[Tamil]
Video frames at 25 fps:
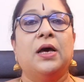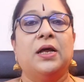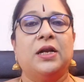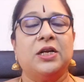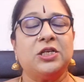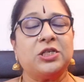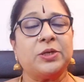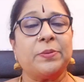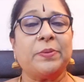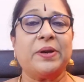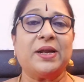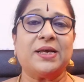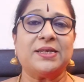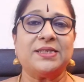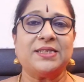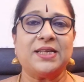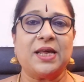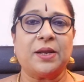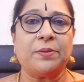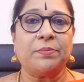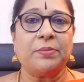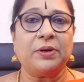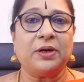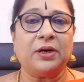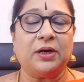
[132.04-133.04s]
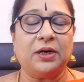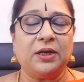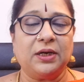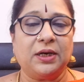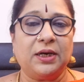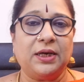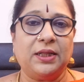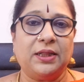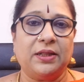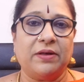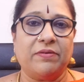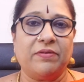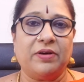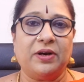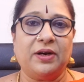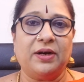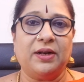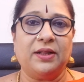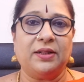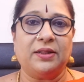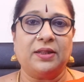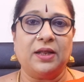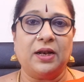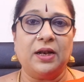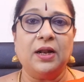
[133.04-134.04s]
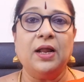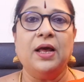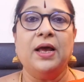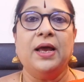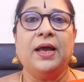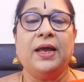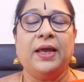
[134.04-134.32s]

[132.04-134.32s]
ரிஷபராசி அன்பர்களுக்கு இந்த வருடத்தில்